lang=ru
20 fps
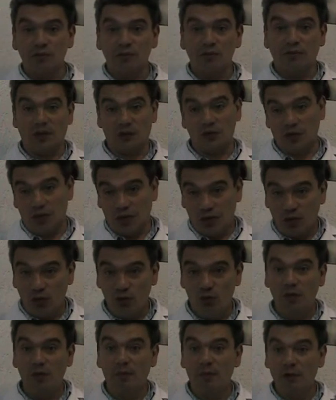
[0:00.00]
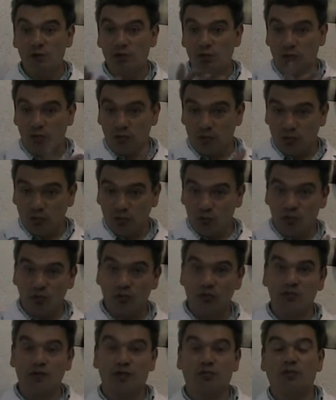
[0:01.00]
Так же, как и любимая супруга, ночью
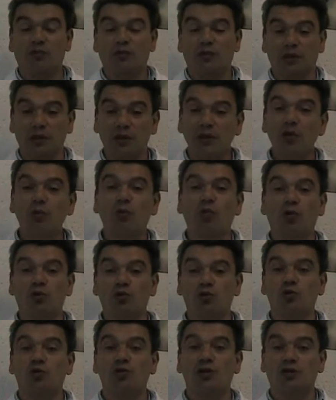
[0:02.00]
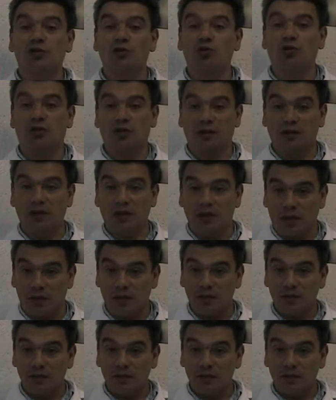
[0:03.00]
должна все-таки большую часть ночи отдыхать.